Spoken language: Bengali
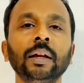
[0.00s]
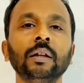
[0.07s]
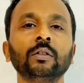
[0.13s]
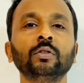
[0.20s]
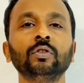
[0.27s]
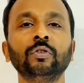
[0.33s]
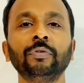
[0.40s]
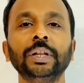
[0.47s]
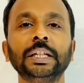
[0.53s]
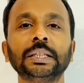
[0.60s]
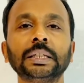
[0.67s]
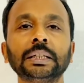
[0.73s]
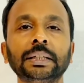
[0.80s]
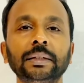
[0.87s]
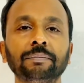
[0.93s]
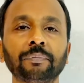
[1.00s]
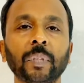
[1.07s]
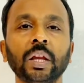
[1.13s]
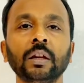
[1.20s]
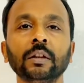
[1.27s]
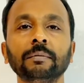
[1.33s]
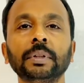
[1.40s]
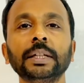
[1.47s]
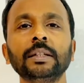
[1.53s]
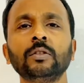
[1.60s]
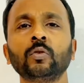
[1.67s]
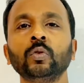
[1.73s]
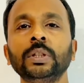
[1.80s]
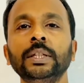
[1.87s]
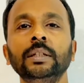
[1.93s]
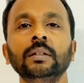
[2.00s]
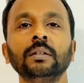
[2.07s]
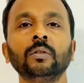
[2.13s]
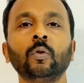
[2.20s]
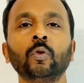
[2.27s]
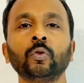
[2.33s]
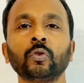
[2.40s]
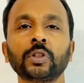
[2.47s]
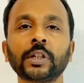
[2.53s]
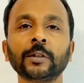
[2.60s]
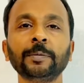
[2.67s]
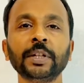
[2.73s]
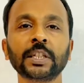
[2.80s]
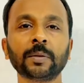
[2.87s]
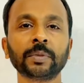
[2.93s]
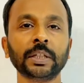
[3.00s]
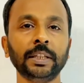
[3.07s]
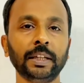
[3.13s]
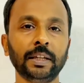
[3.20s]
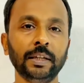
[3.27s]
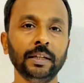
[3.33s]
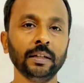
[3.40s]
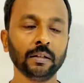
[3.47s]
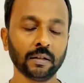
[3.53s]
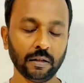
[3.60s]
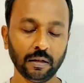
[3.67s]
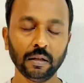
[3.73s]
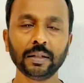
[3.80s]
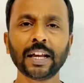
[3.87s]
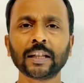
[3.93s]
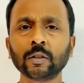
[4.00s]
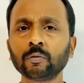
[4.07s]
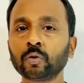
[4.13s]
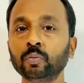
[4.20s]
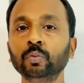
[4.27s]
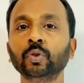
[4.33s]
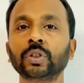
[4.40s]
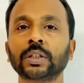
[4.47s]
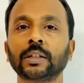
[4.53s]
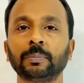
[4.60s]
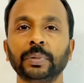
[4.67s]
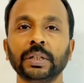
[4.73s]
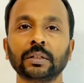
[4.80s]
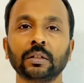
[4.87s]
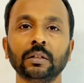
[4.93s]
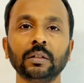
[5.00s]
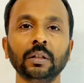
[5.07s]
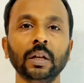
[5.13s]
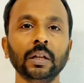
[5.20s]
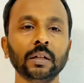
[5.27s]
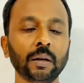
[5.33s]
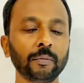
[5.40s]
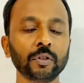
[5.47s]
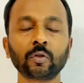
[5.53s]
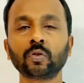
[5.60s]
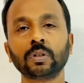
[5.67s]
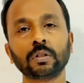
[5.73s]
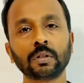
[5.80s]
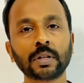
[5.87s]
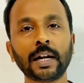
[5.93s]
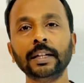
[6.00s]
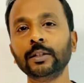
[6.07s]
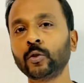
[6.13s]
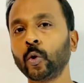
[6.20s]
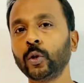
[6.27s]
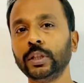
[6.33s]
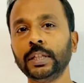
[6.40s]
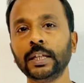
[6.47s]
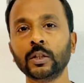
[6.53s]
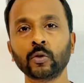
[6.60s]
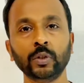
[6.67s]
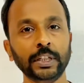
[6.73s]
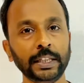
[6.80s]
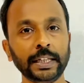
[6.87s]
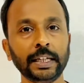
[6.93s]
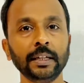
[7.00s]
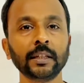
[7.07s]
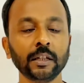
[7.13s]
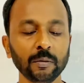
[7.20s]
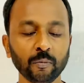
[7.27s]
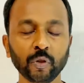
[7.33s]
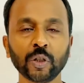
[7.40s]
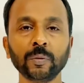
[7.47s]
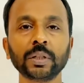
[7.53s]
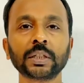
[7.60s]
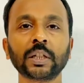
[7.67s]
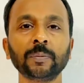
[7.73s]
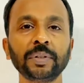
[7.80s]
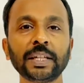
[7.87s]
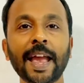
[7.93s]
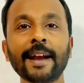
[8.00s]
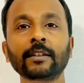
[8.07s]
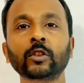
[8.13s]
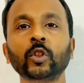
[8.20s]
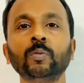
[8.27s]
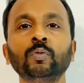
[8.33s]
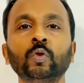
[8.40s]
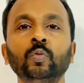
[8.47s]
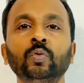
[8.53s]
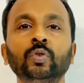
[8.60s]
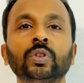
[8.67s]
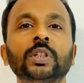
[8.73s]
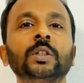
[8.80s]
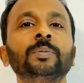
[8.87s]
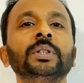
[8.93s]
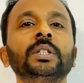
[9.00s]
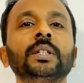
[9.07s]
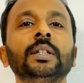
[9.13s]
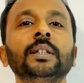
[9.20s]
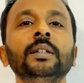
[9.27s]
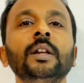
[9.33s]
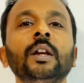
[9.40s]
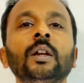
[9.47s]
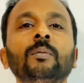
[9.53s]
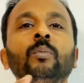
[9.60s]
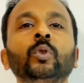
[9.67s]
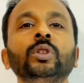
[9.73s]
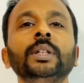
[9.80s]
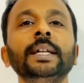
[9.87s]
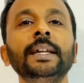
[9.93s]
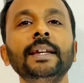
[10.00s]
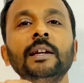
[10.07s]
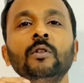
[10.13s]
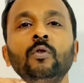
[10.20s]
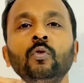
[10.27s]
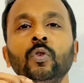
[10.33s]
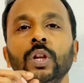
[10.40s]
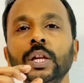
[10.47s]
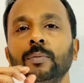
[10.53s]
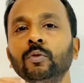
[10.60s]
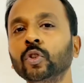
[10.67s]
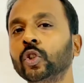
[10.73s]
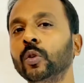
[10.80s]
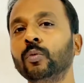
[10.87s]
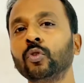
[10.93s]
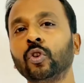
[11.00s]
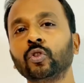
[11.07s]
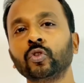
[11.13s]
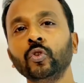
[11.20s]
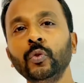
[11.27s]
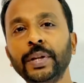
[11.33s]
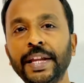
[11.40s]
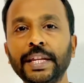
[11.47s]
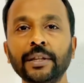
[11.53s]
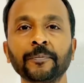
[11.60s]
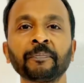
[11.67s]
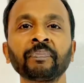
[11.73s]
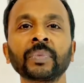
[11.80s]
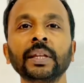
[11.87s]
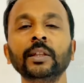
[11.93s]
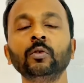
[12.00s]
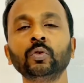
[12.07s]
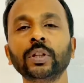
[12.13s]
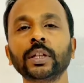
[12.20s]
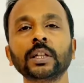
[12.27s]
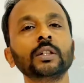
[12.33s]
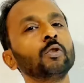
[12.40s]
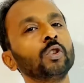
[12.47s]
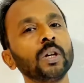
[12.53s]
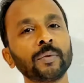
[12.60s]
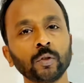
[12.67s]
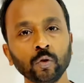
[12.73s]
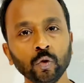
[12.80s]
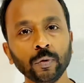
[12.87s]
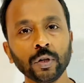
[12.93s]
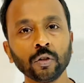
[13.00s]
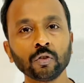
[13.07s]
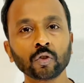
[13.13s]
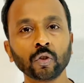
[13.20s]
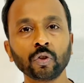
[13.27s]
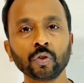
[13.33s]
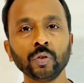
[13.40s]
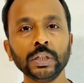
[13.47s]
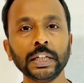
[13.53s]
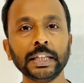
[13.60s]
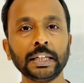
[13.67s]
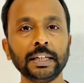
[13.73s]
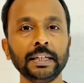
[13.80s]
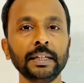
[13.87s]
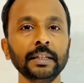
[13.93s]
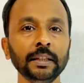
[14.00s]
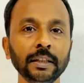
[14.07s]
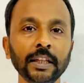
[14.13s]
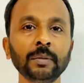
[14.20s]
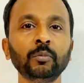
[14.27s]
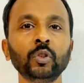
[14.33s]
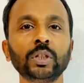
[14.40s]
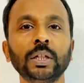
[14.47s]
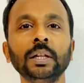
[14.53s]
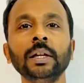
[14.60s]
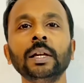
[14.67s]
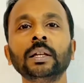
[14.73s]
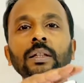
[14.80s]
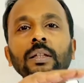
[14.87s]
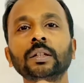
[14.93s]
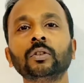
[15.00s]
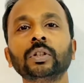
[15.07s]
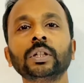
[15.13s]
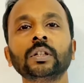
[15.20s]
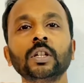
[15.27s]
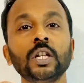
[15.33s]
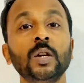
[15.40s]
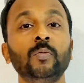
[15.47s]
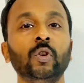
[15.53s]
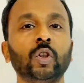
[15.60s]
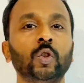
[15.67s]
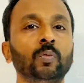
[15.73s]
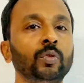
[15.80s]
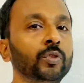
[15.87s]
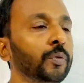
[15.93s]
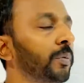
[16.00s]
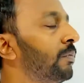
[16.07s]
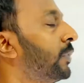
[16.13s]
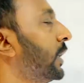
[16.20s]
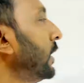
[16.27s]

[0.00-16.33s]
তো ফ্রিকশন কি মানে যদি কোনো সারফেস আমরা দেখি যে একদম স্মুথ সারফেস আমরা খালি চোখ দিয়ে যদি দেখি তাহলে মনে হবে সারফেস একদম স্মুথ সারফেসটার মধ্যে একটু এবড়ো খেবড়ো অংশ নেই কিন্তু সেটাকে যদি আমরা অনুবীক্ষণ যন্ত্র দিয়ে দেখি দেখব যে সেটা অনেকটা এবড়ো খেবড়ো মানে